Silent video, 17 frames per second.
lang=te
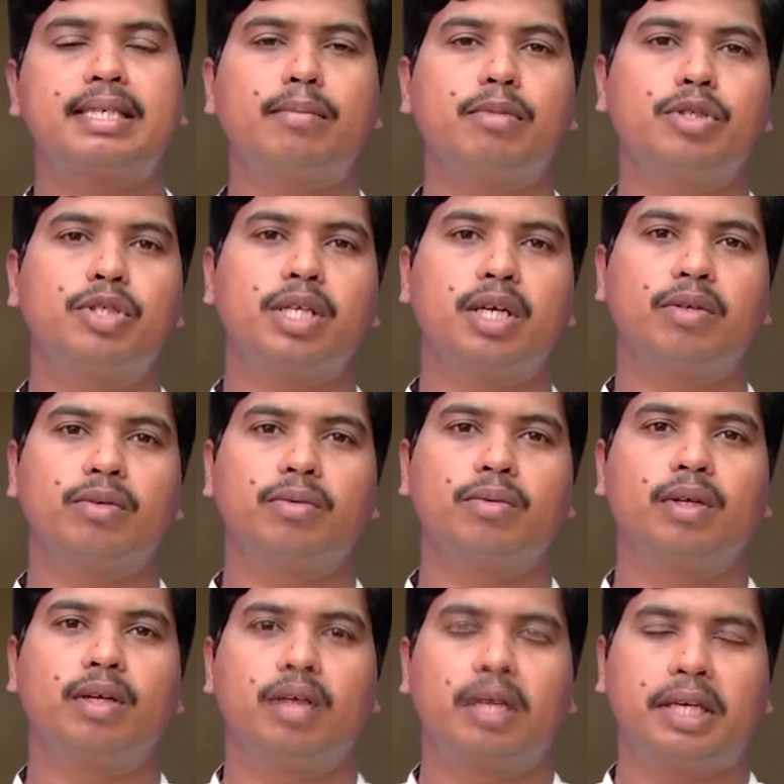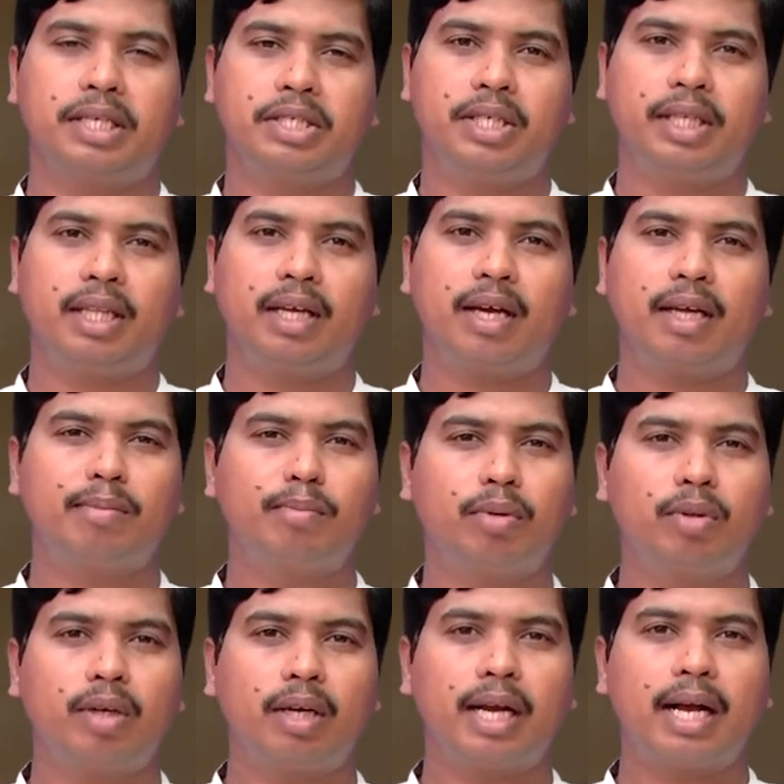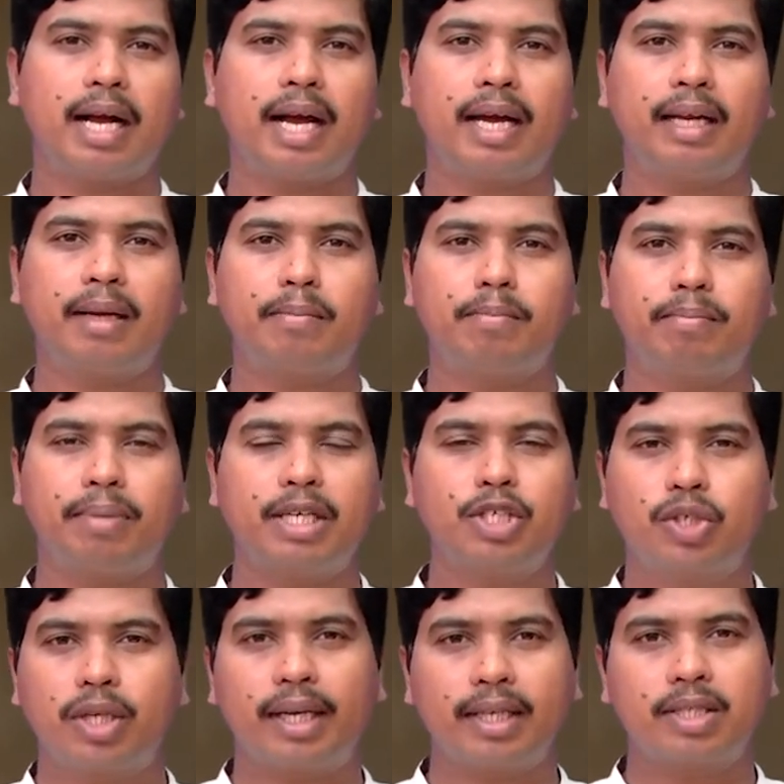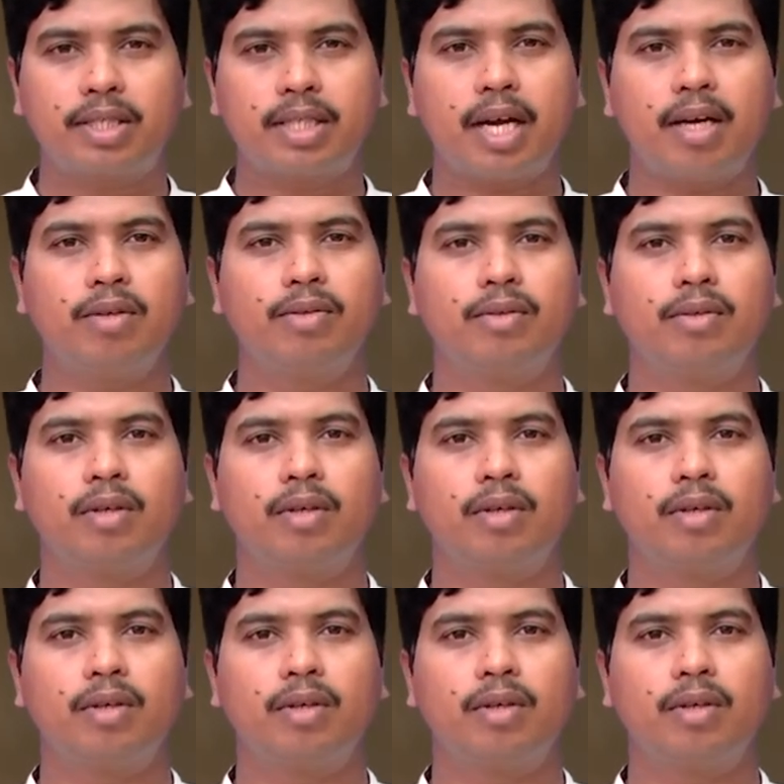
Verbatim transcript: సమస్యను ఖచ్చితంగా అద్భుతంగా ఆయన పరిష్కరిస్తాడు